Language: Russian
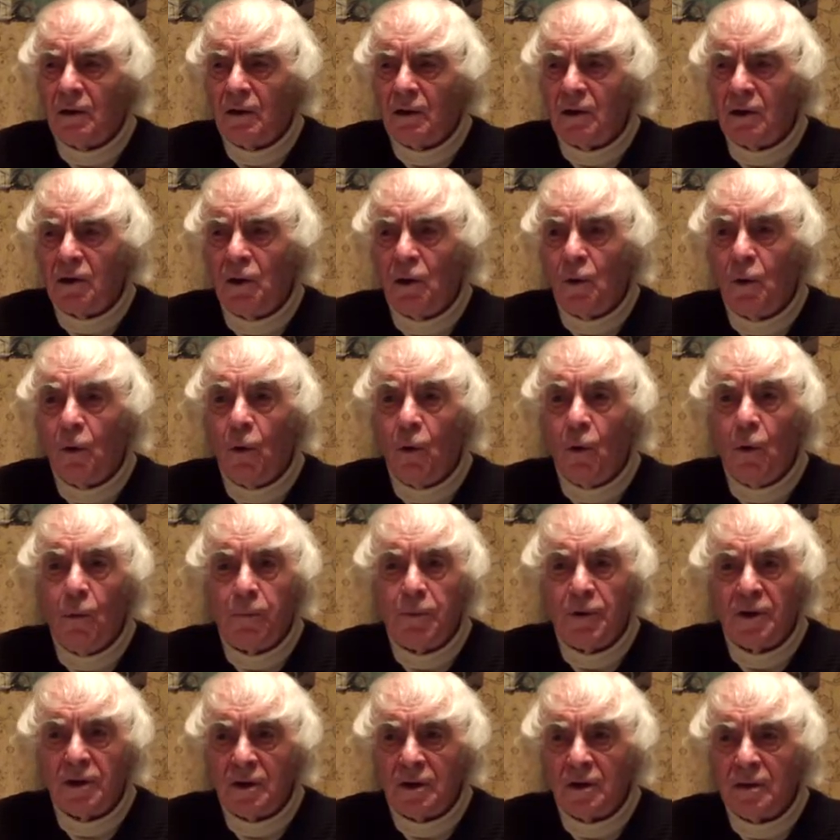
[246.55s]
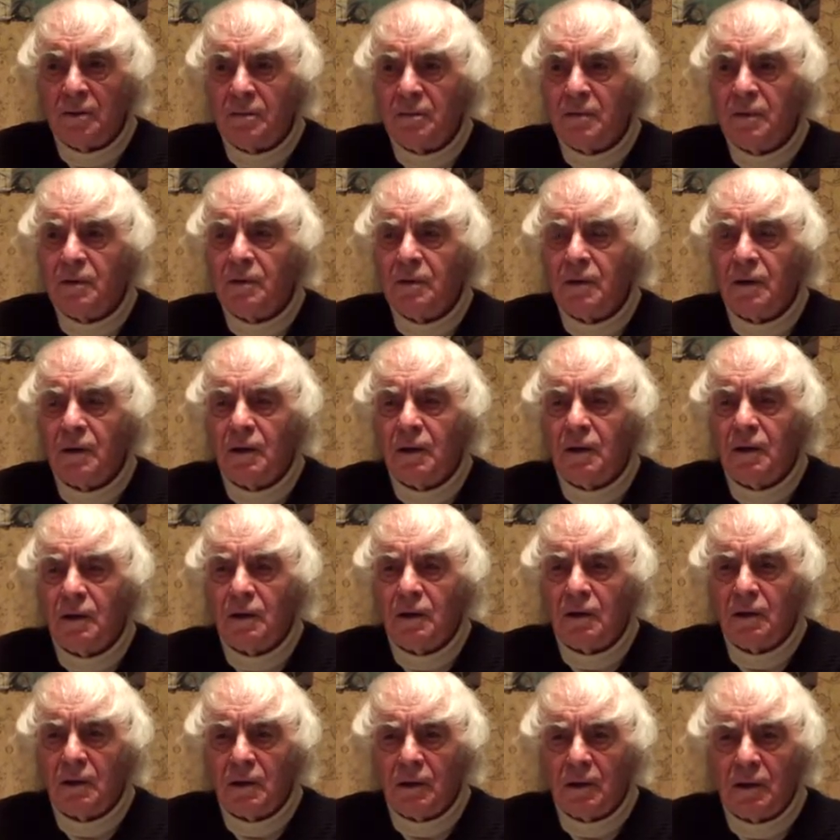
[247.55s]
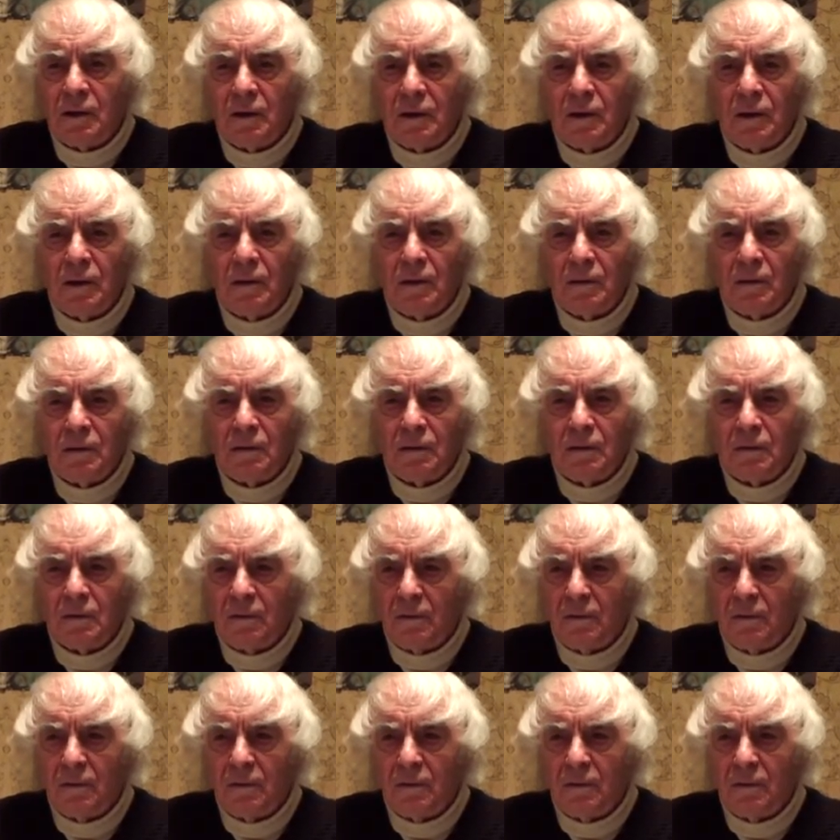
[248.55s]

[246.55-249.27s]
и опытом и э,